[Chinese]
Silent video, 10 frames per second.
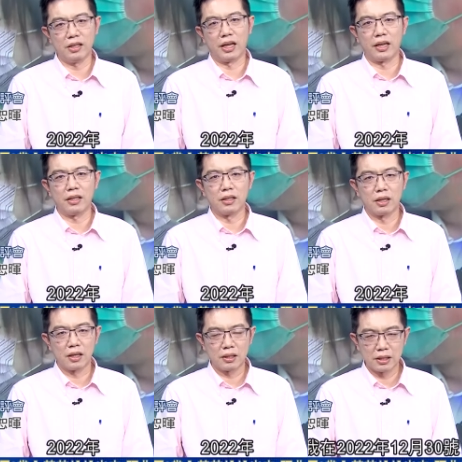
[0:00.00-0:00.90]
二年
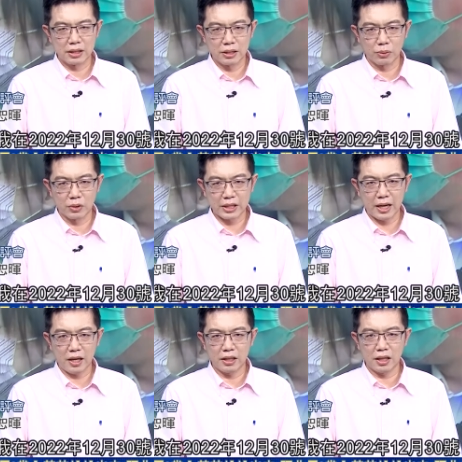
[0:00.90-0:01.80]
我在
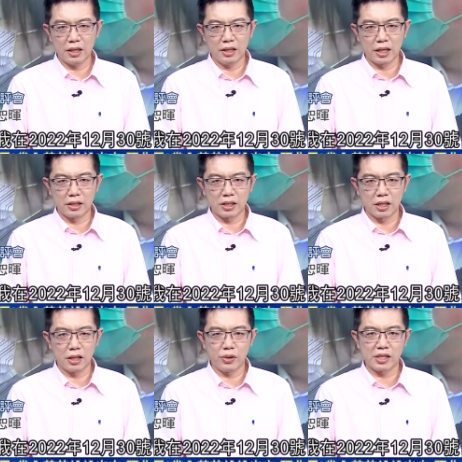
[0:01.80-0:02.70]
二零二二年十
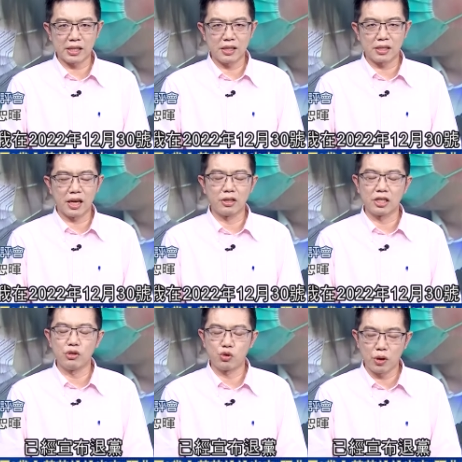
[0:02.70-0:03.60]
二月三十号已
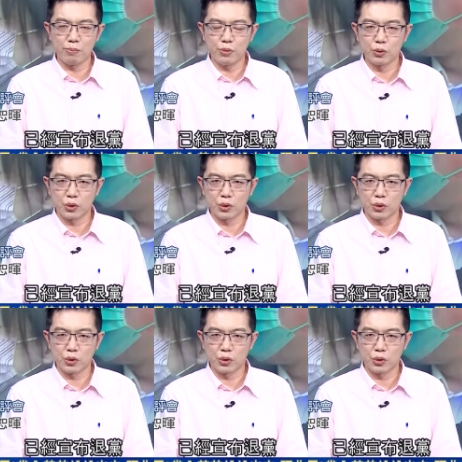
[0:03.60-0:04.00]
经宣布